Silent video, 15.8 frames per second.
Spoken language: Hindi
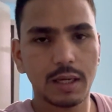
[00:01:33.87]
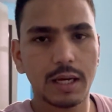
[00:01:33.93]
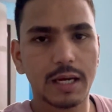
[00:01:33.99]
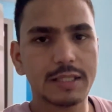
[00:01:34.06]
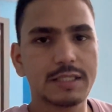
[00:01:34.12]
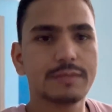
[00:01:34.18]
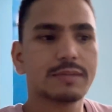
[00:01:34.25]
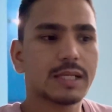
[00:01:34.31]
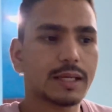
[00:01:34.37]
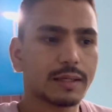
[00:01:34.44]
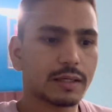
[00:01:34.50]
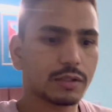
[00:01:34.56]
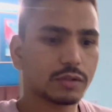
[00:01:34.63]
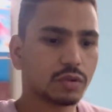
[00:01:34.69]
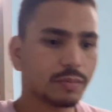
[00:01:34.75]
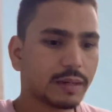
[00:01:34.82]
अजीब सा
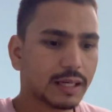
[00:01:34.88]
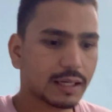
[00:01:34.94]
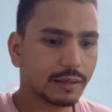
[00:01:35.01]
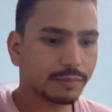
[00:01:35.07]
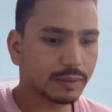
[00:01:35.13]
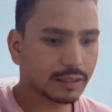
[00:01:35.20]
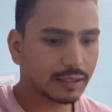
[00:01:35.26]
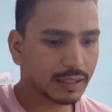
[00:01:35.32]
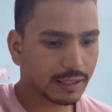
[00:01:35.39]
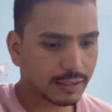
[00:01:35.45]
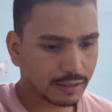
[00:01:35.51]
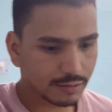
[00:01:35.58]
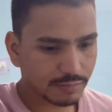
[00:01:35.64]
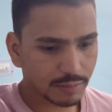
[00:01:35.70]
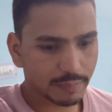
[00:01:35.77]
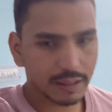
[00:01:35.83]
लगा तो मैंने अभी कैटल
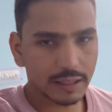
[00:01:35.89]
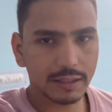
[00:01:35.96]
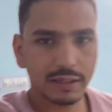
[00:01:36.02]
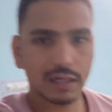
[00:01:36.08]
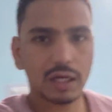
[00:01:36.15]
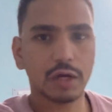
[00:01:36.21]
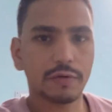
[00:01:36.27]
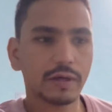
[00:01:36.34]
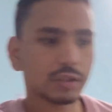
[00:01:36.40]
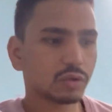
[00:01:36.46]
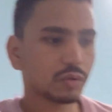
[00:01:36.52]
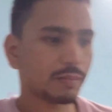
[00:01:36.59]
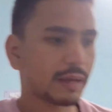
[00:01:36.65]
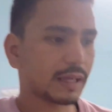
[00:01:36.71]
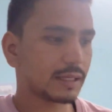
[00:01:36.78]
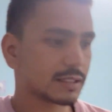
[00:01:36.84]
में पानी रखा हुआ है तो
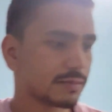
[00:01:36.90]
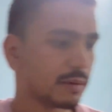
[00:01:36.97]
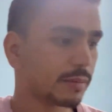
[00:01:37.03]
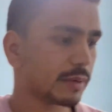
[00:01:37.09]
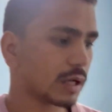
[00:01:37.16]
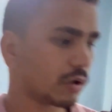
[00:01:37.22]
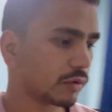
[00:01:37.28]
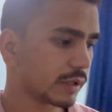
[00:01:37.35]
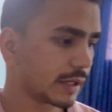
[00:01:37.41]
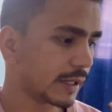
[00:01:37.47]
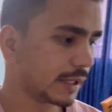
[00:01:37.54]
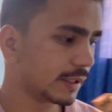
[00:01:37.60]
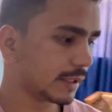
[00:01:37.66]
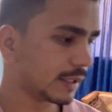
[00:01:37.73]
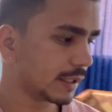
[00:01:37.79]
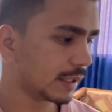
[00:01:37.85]
मैं इस पर बना दूँ
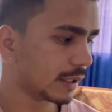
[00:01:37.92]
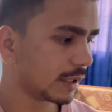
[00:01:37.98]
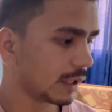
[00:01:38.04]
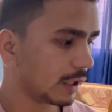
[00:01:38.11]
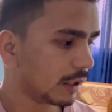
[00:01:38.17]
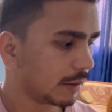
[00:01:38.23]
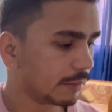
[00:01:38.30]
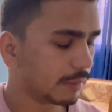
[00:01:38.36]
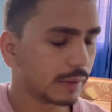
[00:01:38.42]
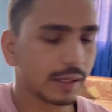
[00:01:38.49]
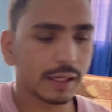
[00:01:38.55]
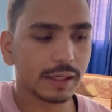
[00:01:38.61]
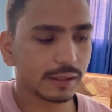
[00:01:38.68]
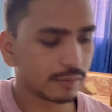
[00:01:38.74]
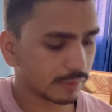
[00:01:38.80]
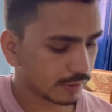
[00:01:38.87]
ग्रीन टी
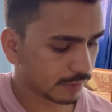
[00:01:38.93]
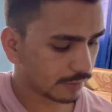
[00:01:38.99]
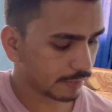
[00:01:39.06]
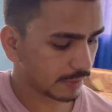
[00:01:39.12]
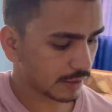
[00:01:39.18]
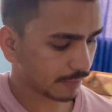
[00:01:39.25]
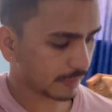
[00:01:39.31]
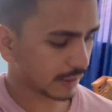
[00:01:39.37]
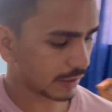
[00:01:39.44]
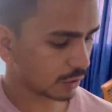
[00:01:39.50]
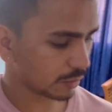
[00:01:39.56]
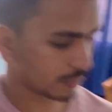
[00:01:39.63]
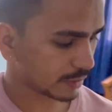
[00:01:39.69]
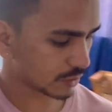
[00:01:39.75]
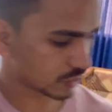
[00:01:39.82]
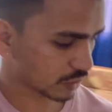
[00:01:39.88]
फिलहाल मेरा पानी
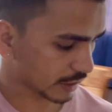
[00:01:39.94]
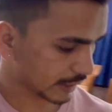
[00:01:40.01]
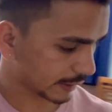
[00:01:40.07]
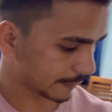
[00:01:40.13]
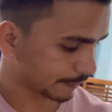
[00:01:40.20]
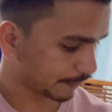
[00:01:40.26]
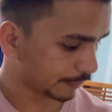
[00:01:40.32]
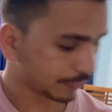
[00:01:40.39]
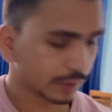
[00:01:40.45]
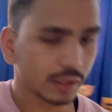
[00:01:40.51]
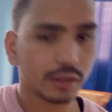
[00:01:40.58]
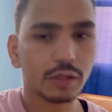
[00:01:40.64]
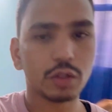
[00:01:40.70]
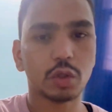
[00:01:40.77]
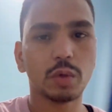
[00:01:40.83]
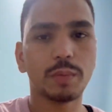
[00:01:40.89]
उबल चुका है
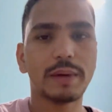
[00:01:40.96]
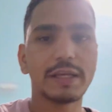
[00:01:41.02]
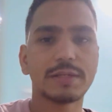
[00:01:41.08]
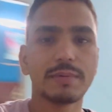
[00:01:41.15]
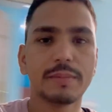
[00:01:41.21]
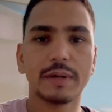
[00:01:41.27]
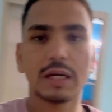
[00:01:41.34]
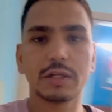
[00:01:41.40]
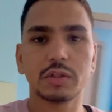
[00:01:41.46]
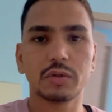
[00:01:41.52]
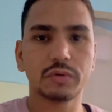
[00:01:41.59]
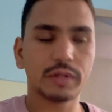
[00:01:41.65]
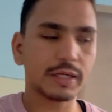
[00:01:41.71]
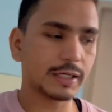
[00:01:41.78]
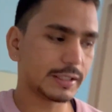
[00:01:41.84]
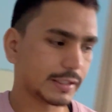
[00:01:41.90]
तो मैं इस पर बनाता
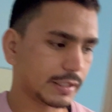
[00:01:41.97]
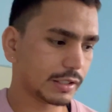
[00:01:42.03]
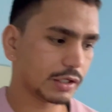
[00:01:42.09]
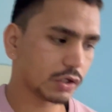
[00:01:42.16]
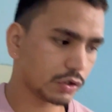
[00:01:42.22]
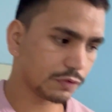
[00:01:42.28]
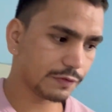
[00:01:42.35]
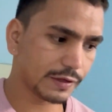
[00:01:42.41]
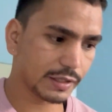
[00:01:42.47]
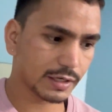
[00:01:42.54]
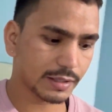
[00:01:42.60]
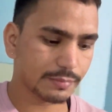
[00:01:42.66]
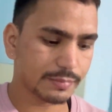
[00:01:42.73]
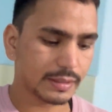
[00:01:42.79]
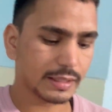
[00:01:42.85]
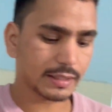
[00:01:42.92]
हूँ ग्रीन टी और फिर
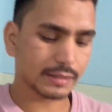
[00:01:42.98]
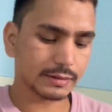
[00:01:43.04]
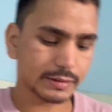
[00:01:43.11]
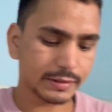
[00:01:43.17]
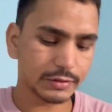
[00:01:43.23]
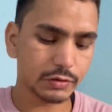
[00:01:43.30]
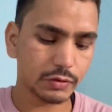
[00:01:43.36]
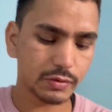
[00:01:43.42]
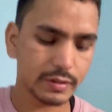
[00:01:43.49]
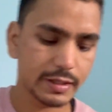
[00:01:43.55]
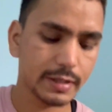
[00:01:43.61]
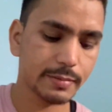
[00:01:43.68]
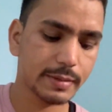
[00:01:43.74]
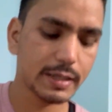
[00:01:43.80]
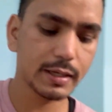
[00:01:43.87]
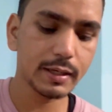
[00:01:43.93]
हम निकलते हैं थोड़ी देर
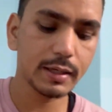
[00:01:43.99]
में